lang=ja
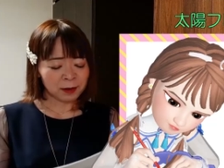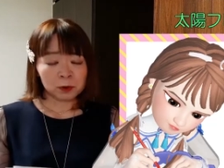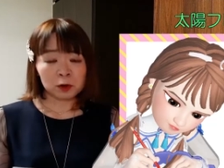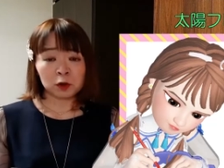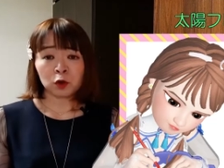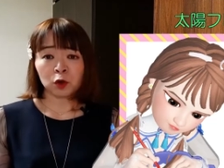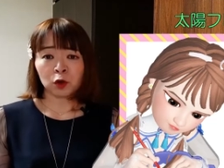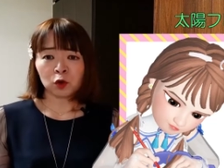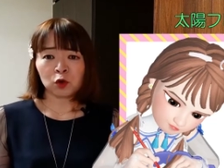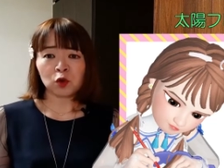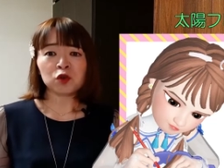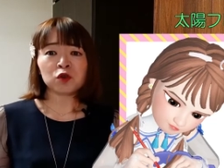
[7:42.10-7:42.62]
ま
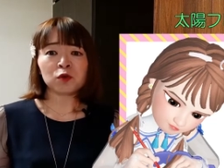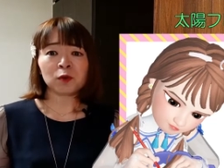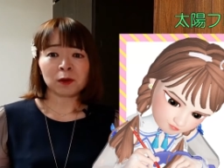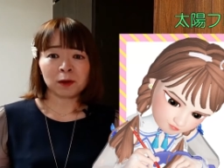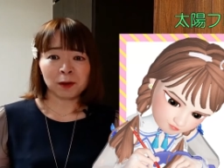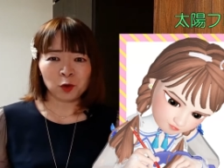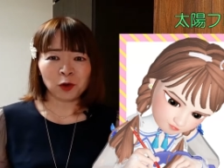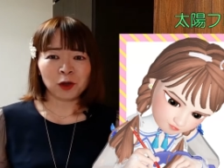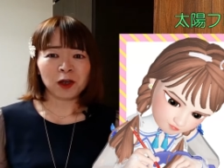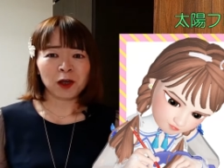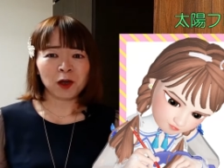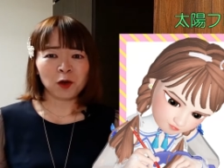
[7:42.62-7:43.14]
ず一つは、
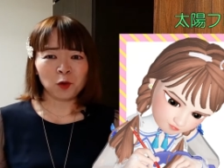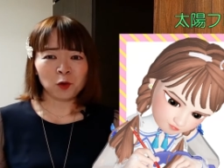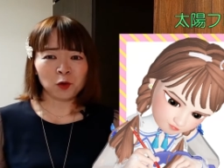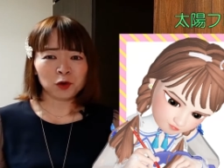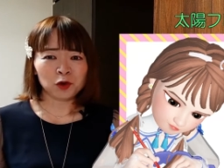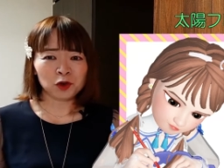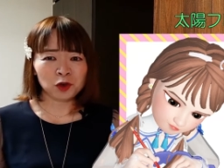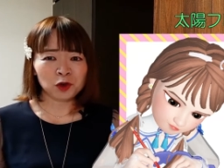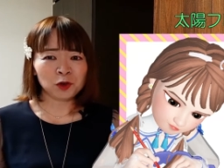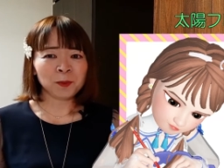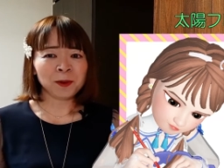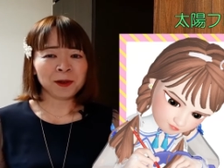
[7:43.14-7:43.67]
これ結構
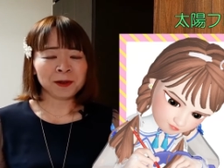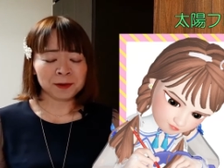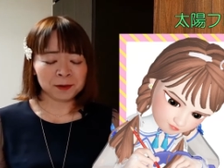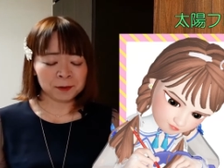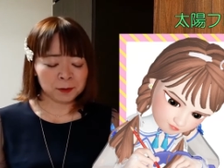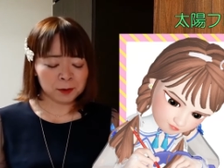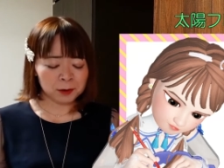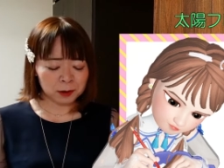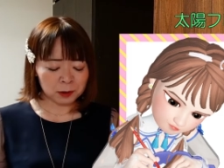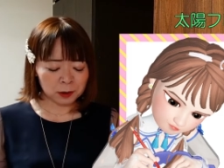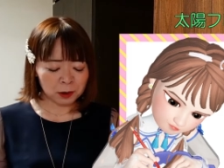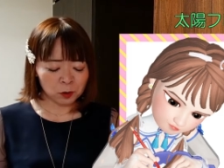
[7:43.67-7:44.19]
有名な
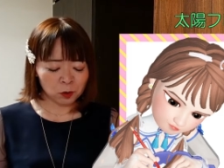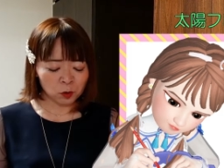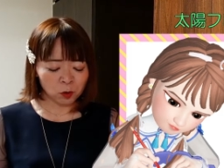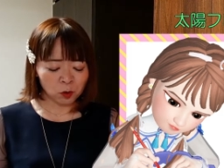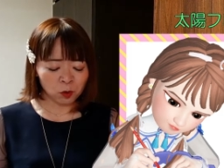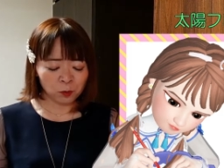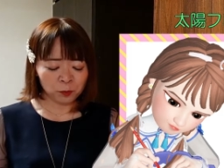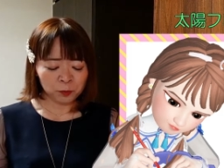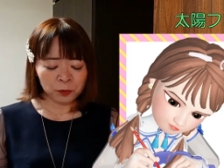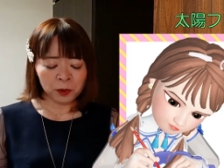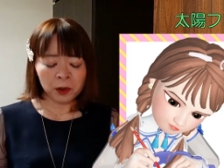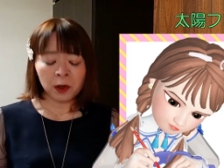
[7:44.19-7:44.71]
んですけ
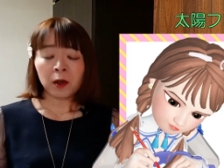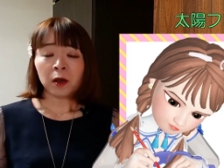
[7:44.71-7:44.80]
ど、